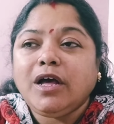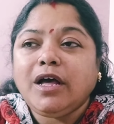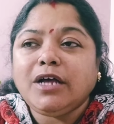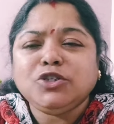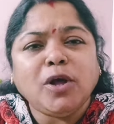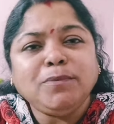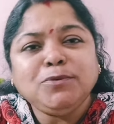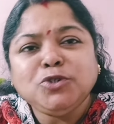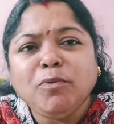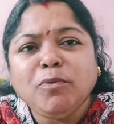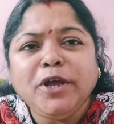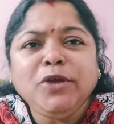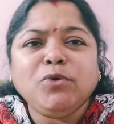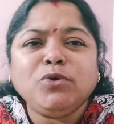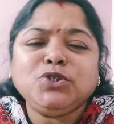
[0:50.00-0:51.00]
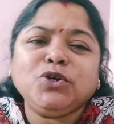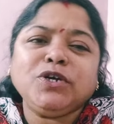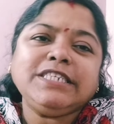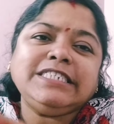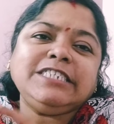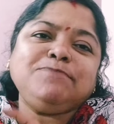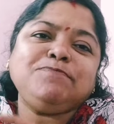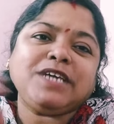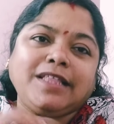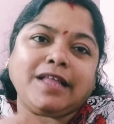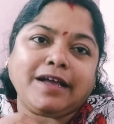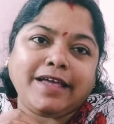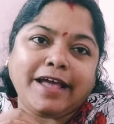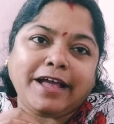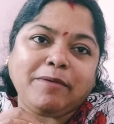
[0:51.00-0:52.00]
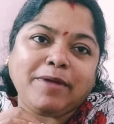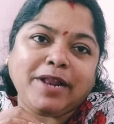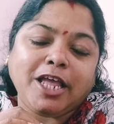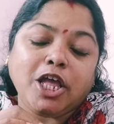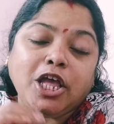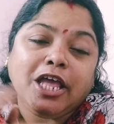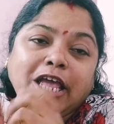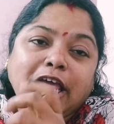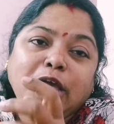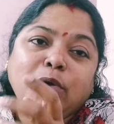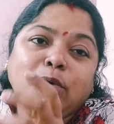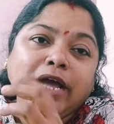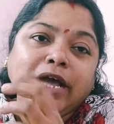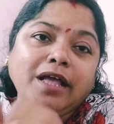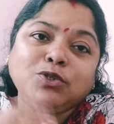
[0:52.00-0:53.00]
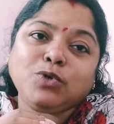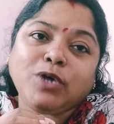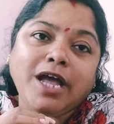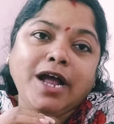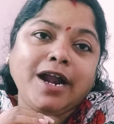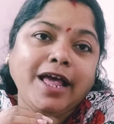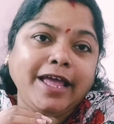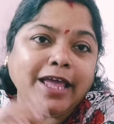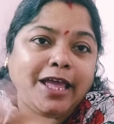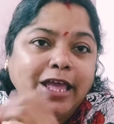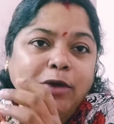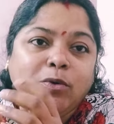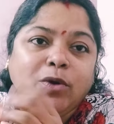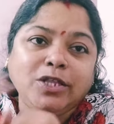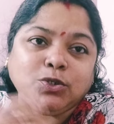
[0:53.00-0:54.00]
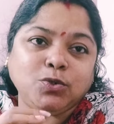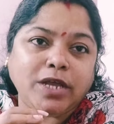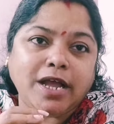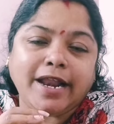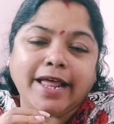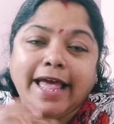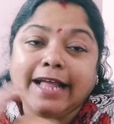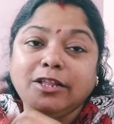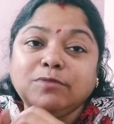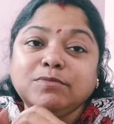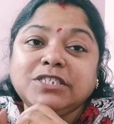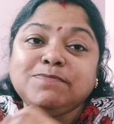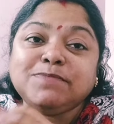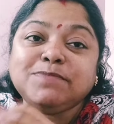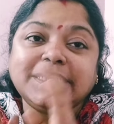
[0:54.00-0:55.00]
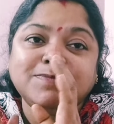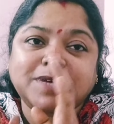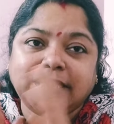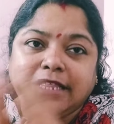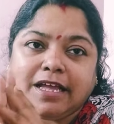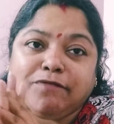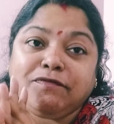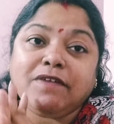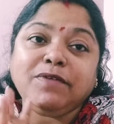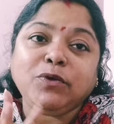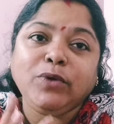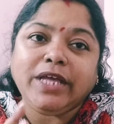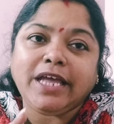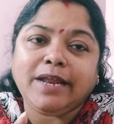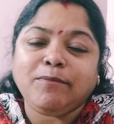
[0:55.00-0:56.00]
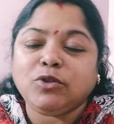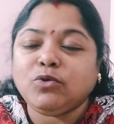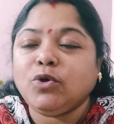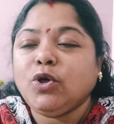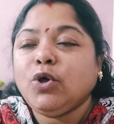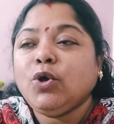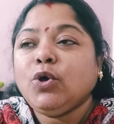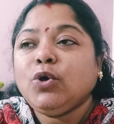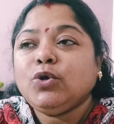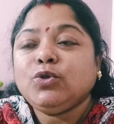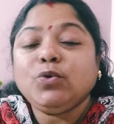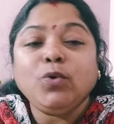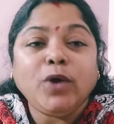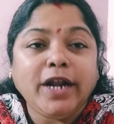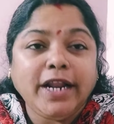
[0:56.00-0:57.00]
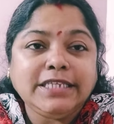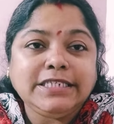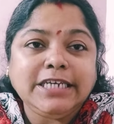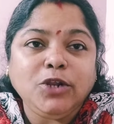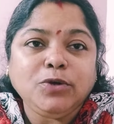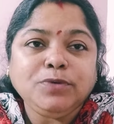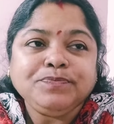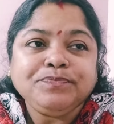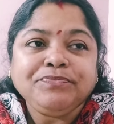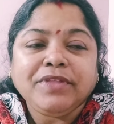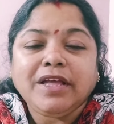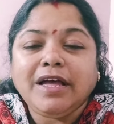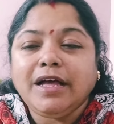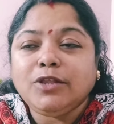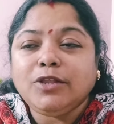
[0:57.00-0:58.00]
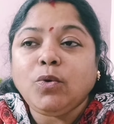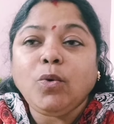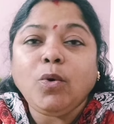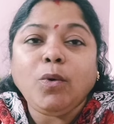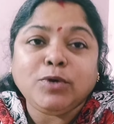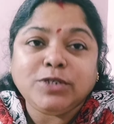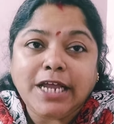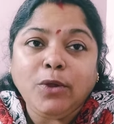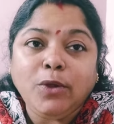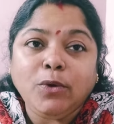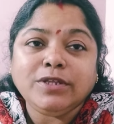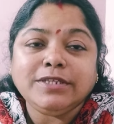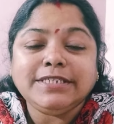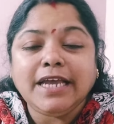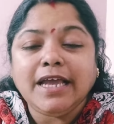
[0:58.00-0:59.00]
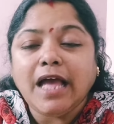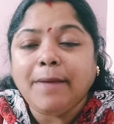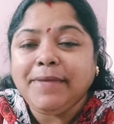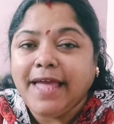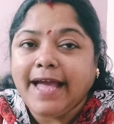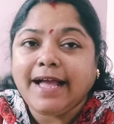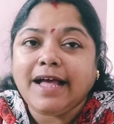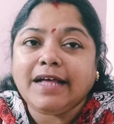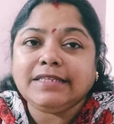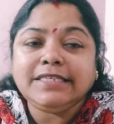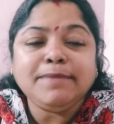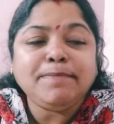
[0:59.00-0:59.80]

আর সব সময় ওর সঙ্গে চিপকে থাকে একেবারে এ ওকে চোখে হারায় এ ওকে চোখে হারায় একদম চিপকে চিপকে থাকে ফেবিকুইকের মতো তো ওখানে ছিল তো ও বোঝালো যে আমি একা আছি